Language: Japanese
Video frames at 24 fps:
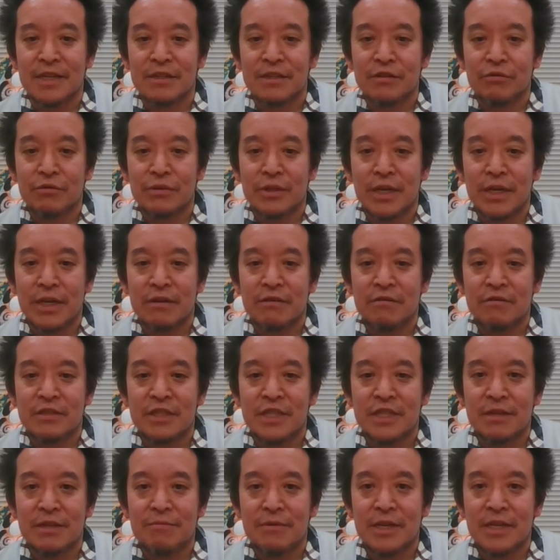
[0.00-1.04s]
そんな
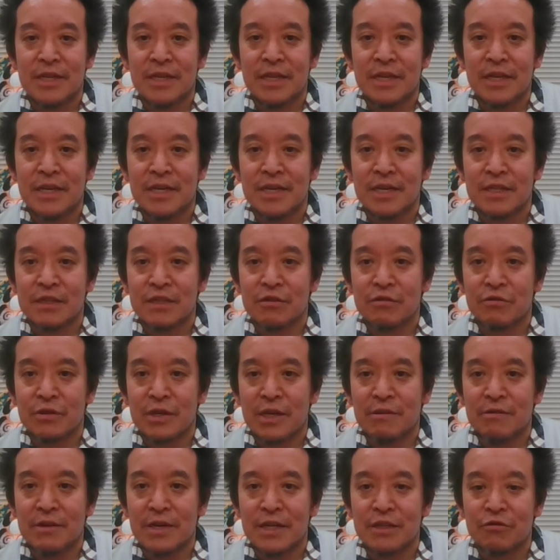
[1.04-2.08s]
LGBT 活動
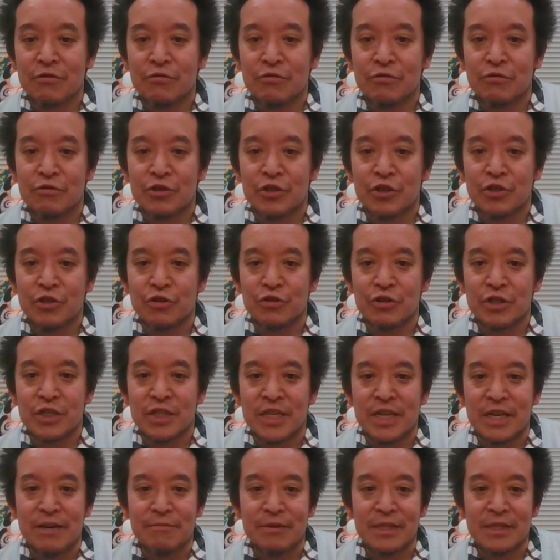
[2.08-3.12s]
家はこう主張
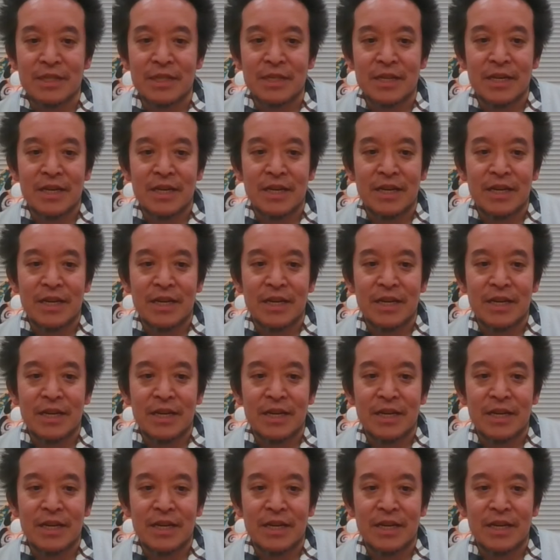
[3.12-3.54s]
しています。